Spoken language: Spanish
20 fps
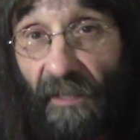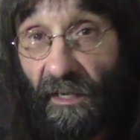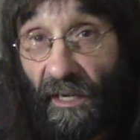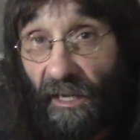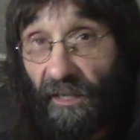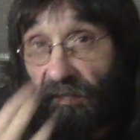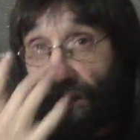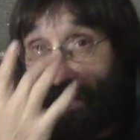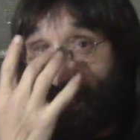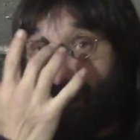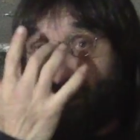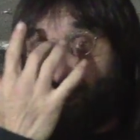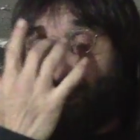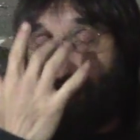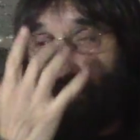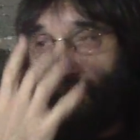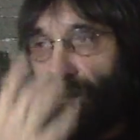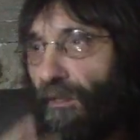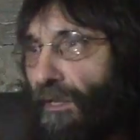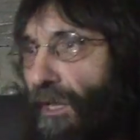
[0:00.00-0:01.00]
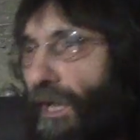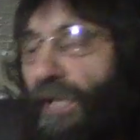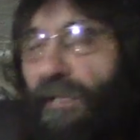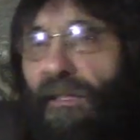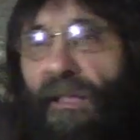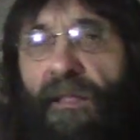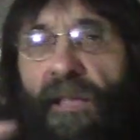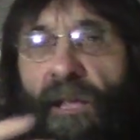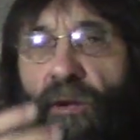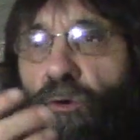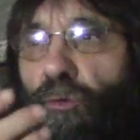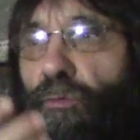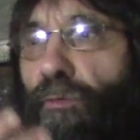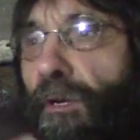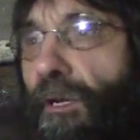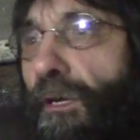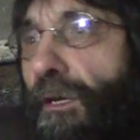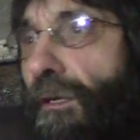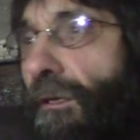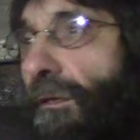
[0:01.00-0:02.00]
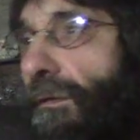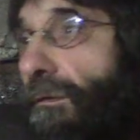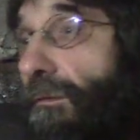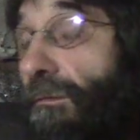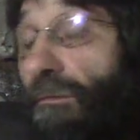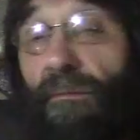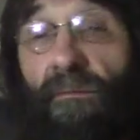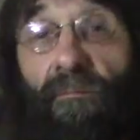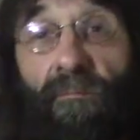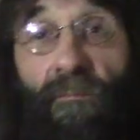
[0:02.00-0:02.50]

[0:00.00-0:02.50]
hasta eso, hasta descubrir